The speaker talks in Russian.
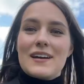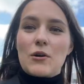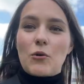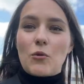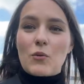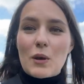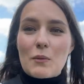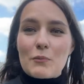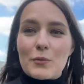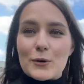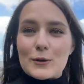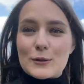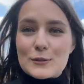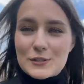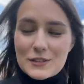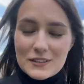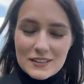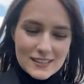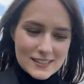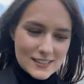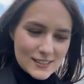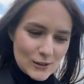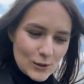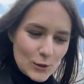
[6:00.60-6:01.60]
У меня просто
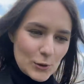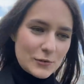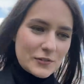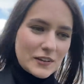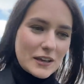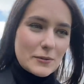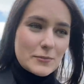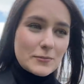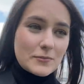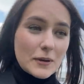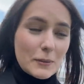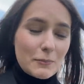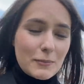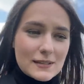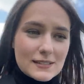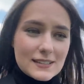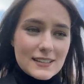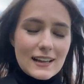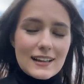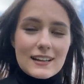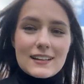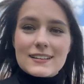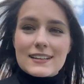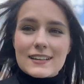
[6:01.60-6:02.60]
нет слов. Я
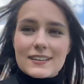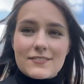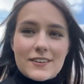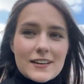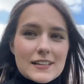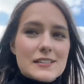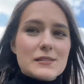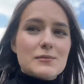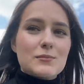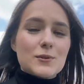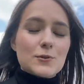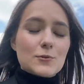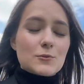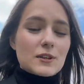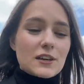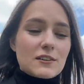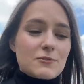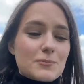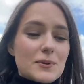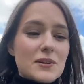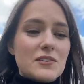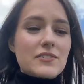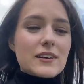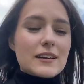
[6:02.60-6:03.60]
опоздала на 20 минут. Я
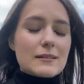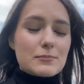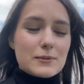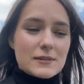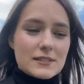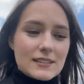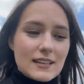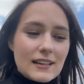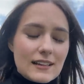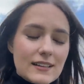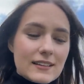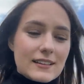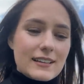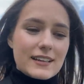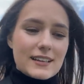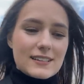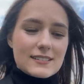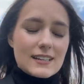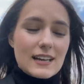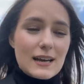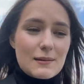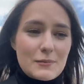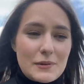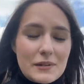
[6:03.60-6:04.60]
впервые опоздала на
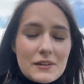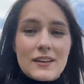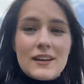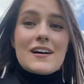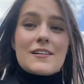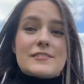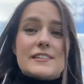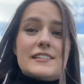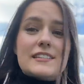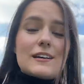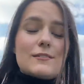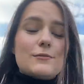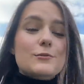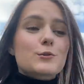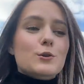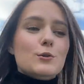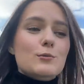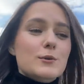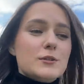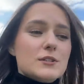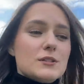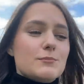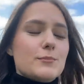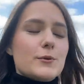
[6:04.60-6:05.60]
экзамен. Все
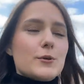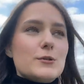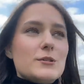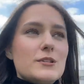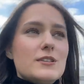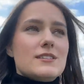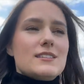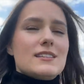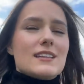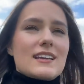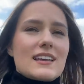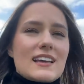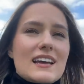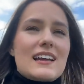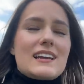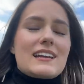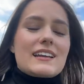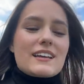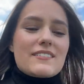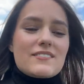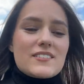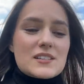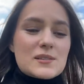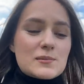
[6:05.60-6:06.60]
автобусы просто
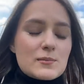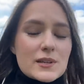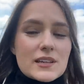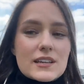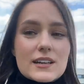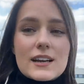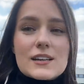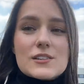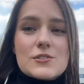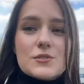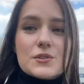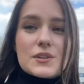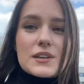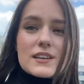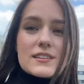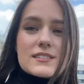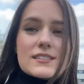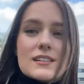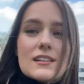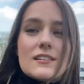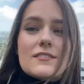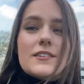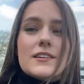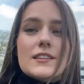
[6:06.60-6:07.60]
стояли. Я, видимо, ни разу не
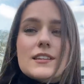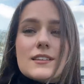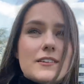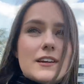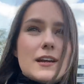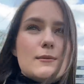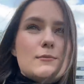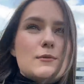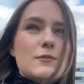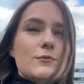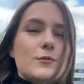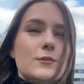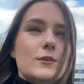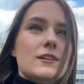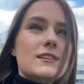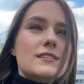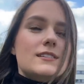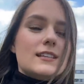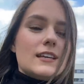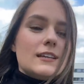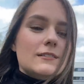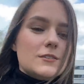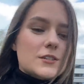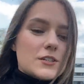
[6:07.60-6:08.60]
ездила в это время в
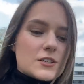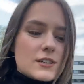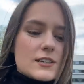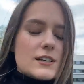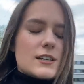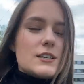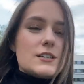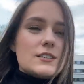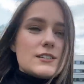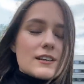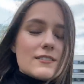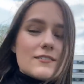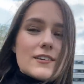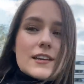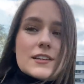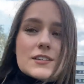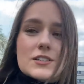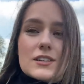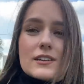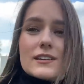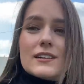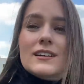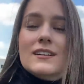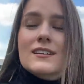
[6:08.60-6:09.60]
университет в 4 часа
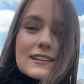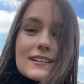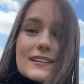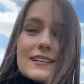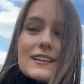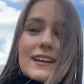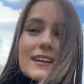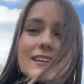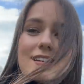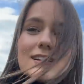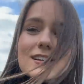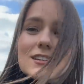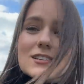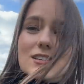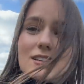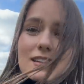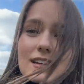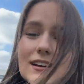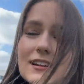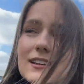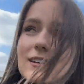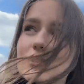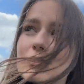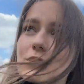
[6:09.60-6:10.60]
вечера. Я не
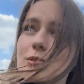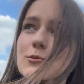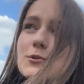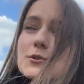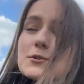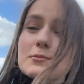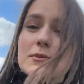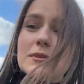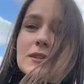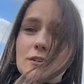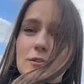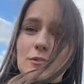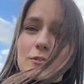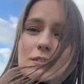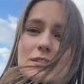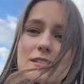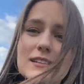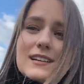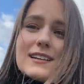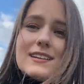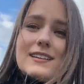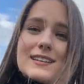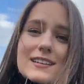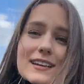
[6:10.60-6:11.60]
рассчитала, что может быть такой
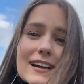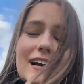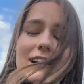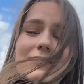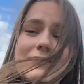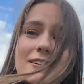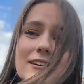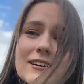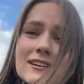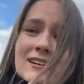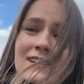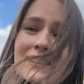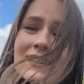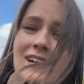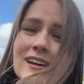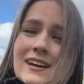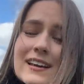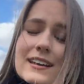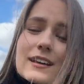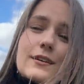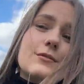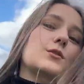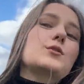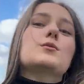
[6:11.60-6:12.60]
сильный трафик.
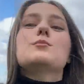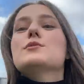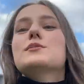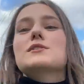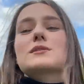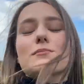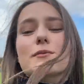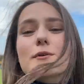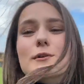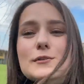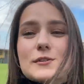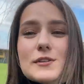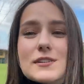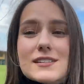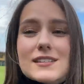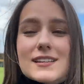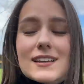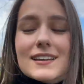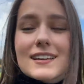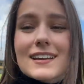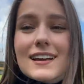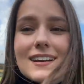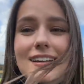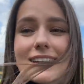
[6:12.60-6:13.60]
И автобусы просто
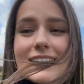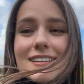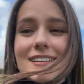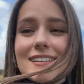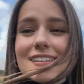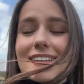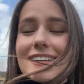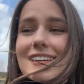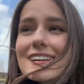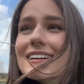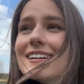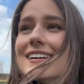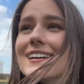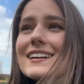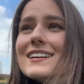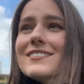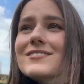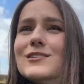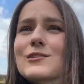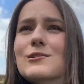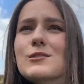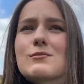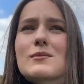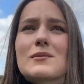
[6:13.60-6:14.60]
стояли и не ехали. И
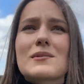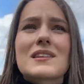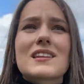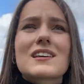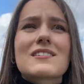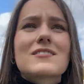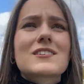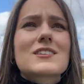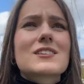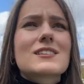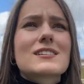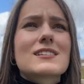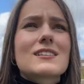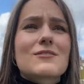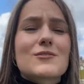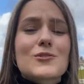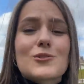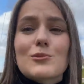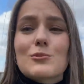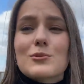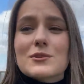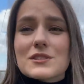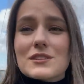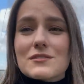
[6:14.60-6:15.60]
в какой-то момент я вышла из
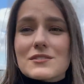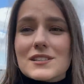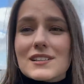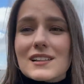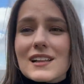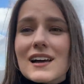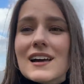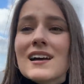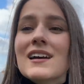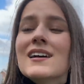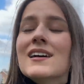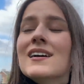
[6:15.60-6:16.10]
автобуса, взяла